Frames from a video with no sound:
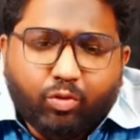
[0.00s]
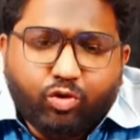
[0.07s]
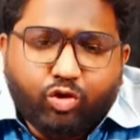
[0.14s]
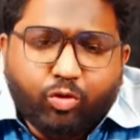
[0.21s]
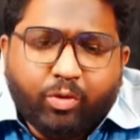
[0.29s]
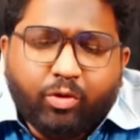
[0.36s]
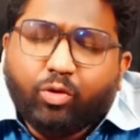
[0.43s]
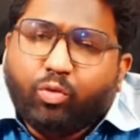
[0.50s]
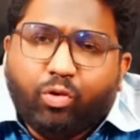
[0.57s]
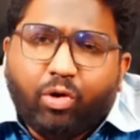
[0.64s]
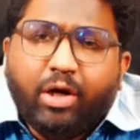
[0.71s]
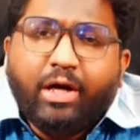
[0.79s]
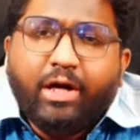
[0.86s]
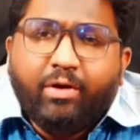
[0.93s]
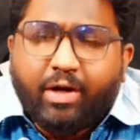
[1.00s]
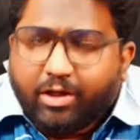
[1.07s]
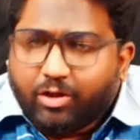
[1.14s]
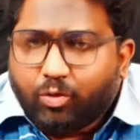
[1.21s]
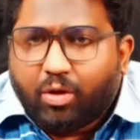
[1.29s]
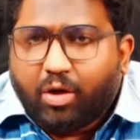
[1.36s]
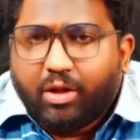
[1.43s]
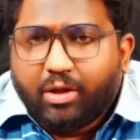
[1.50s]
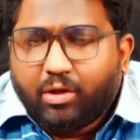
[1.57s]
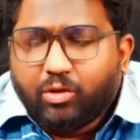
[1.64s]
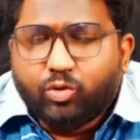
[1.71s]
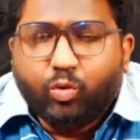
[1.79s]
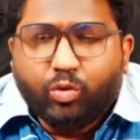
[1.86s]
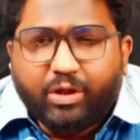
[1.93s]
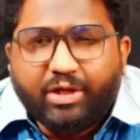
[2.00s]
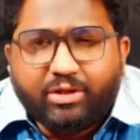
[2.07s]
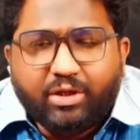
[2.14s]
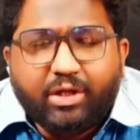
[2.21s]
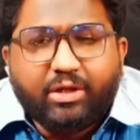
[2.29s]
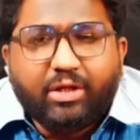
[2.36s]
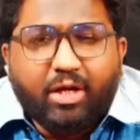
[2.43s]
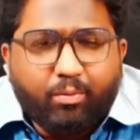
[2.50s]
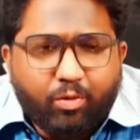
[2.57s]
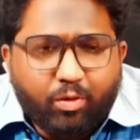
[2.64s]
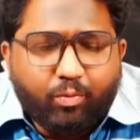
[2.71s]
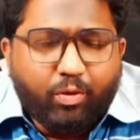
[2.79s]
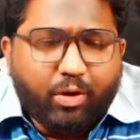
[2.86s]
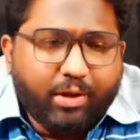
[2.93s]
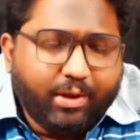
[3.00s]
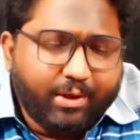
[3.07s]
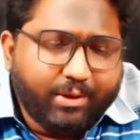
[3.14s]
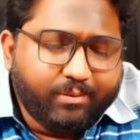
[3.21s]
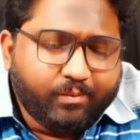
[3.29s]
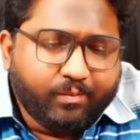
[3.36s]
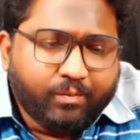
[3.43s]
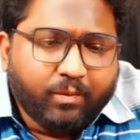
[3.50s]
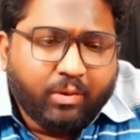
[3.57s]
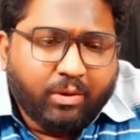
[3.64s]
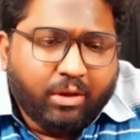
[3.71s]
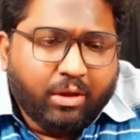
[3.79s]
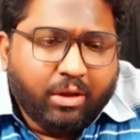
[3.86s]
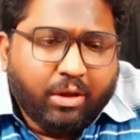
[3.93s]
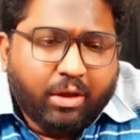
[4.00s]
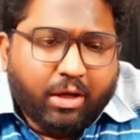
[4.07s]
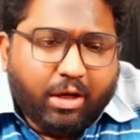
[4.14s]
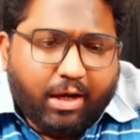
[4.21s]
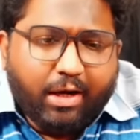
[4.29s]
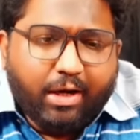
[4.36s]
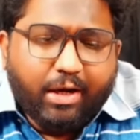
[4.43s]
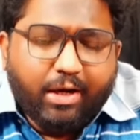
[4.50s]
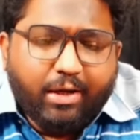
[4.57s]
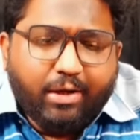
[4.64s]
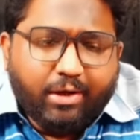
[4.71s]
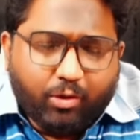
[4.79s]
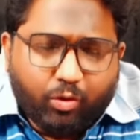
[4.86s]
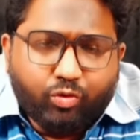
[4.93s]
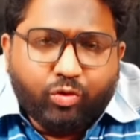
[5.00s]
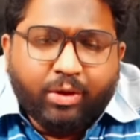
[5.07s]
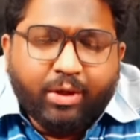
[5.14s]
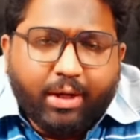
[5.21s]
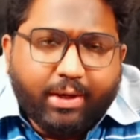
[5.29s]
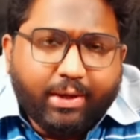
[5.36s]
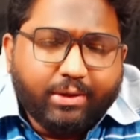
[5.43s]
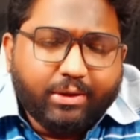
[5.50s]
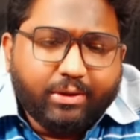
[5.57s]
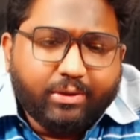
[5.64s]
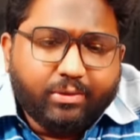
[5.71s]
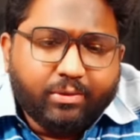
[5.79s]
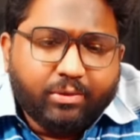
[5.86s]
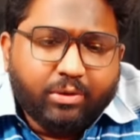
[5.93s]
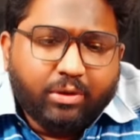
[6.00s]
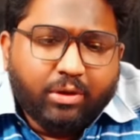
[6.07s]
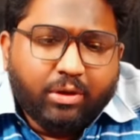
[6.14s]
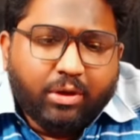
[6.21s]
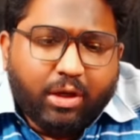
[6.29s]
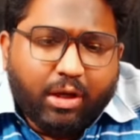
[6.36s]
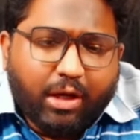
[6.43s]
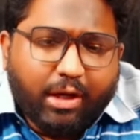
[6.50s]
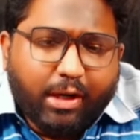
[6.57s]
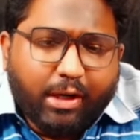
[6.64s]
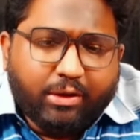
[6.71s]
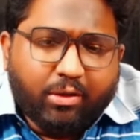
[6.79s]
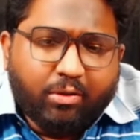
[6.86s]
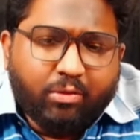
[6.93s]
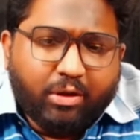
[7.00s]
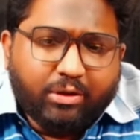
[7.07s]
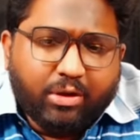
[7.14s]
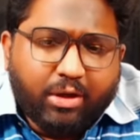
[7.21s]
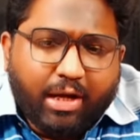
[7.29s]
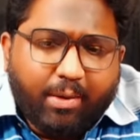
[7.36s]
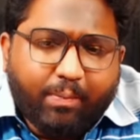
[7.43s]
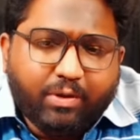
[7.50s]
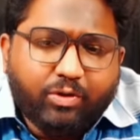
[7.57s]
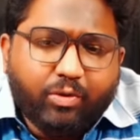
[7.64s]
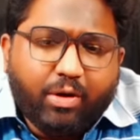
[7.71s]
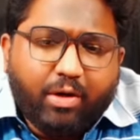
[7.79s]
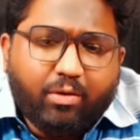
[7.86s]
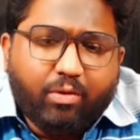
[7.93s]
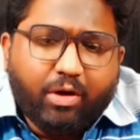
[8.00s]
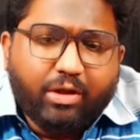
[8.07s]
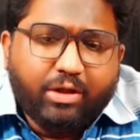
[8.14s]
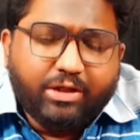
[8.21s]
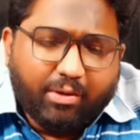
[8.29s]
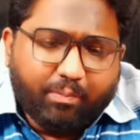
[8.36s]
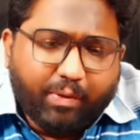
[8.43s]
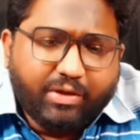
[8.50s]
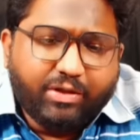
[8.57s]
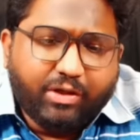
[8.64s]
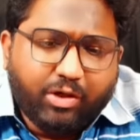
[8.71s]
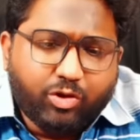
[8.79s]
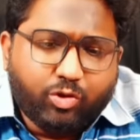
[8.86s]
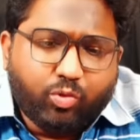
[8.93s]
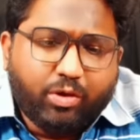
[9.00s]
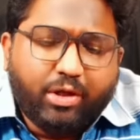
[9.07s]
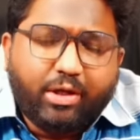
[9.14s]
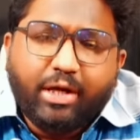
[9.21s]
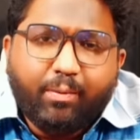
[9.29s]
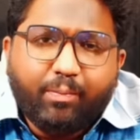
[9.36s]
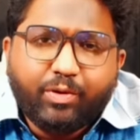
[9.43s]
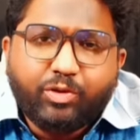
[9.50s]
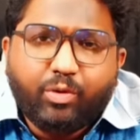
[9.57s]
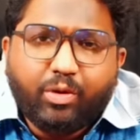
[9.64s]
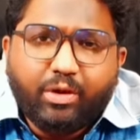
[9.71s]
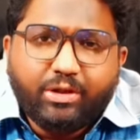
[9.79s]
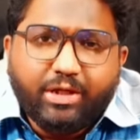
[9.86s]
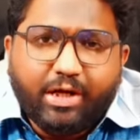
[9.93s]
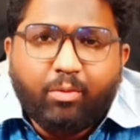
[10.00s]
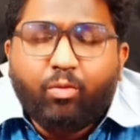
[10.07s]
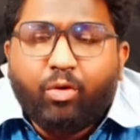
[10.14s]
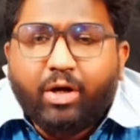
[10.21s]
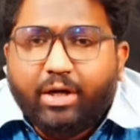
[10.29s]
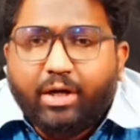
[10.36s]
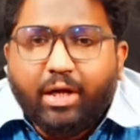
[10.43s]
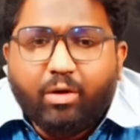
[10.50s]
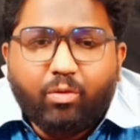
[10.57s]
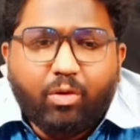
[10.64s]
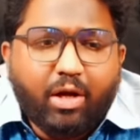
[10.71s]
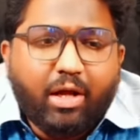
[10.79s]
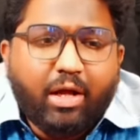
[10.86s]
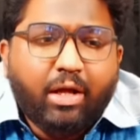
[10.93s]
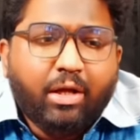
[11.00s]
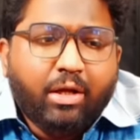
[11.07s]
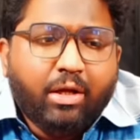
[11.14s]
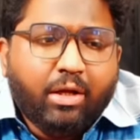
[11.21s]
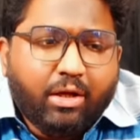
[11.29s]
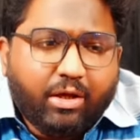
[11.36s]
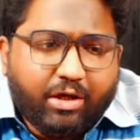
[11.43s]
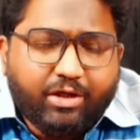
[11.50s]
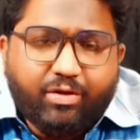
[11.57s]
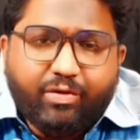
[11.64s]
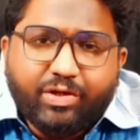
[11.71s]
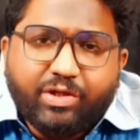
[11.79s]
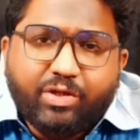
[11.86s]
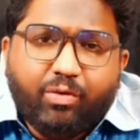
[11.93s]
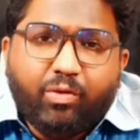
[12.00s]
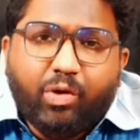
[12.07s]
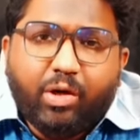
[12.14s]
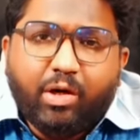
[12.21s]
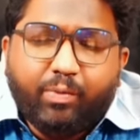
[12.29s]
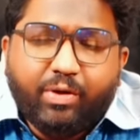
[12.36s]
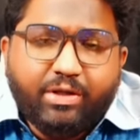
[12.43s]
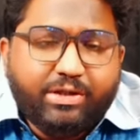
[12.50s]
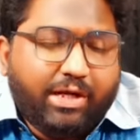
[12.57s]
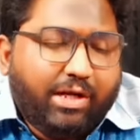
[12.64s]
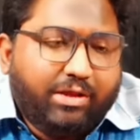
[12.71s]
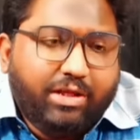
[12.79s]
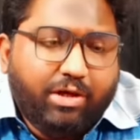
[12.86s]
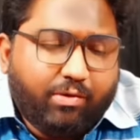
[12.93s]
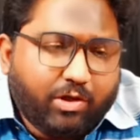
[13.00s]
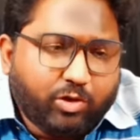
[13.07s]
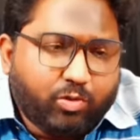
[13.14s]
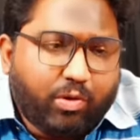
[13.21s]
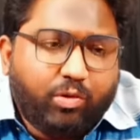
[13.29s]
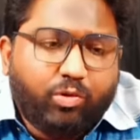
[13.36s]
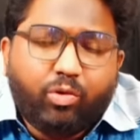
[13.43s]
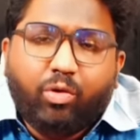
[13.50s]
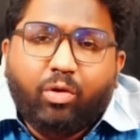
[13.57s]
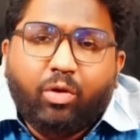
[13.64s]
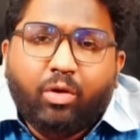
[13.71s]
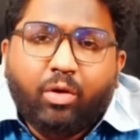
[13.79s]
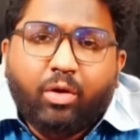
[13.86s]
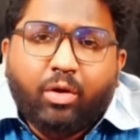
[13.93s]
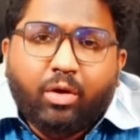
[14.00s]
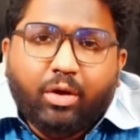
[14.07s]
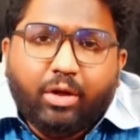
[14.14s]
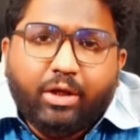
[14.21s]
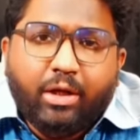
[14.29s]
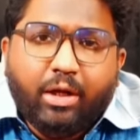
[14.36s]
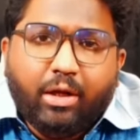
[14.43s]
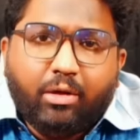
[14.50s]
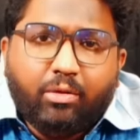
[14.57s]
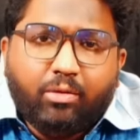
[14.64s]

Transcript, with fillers: ఉద్యమంతో కుర్రలు ఆయన రెచ్చగొట్టలేదని సూట్ కేసులకి అతను అమ్ముడు పోలేదని అలాగే నా గుర్తున్న గడిగైతే అలాగే అతను అతను నేపథ్యం అనేటువంటిది చాలా పరిశీలించుకోదగ్గ నేపథ్యం అని జగన్మోహన్ రెడ్డి గారిని కూడా రిజర్వేషన్ ఇవ్వను అన్నప్పుడు ఈయన చాలా తీవ్ర స్వరంతో ఈయన